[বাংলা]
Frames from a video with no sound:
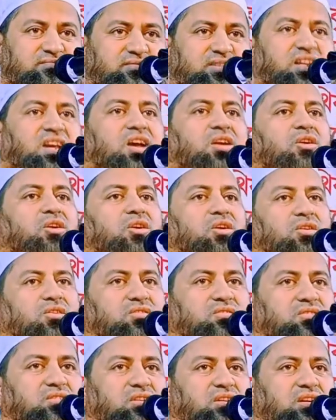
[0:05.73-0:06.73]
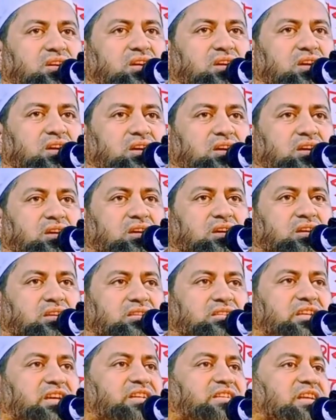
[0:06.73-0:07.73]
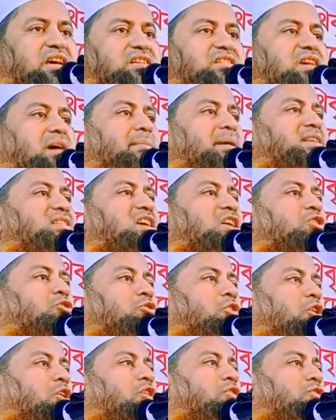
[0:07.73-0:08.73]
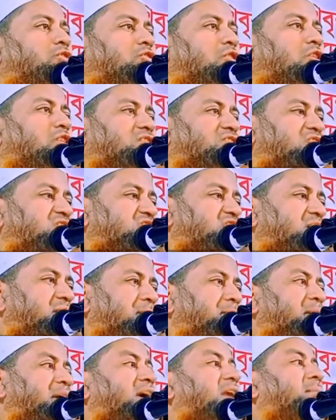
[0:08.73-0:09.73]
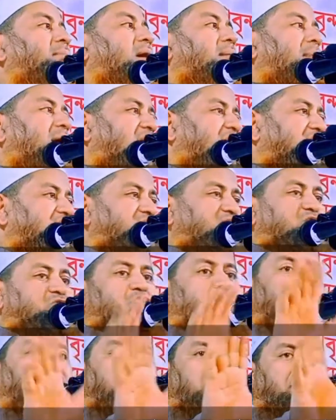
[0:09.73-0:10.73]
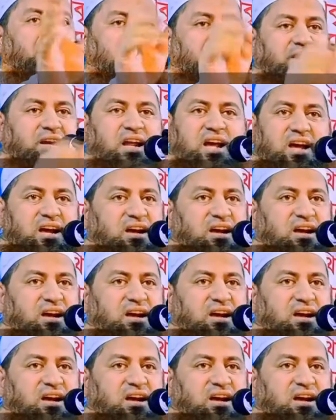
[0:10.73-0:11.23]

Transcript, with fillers: কেন যে এটা সামাজিক কলঙ্ক যে সে মেয়ের বাবা এটা সইতে পারবে না